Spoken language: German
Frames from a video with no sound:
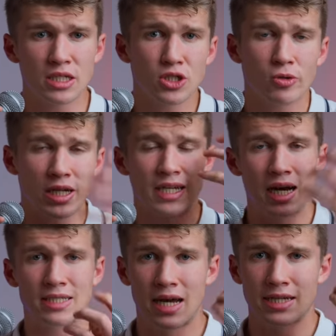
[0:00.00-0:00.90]
Das ist doch
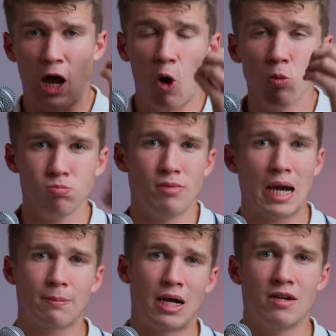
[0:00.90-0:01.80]
dann gerade das
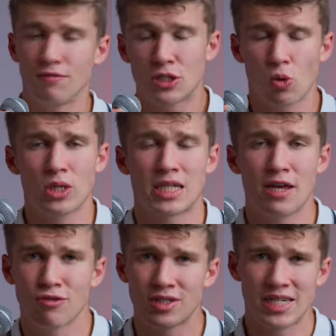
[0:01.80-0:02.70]
Hauptmerkmal, wieso
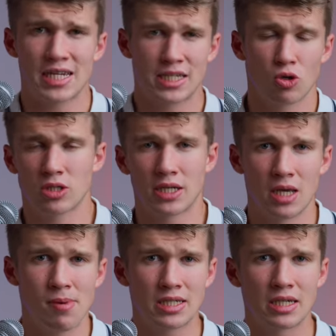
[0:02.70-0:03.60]
das iPhone 16 doch
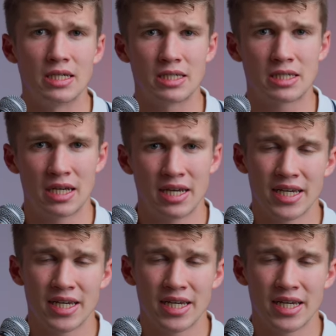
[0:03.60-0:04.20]
dann hier besser ist.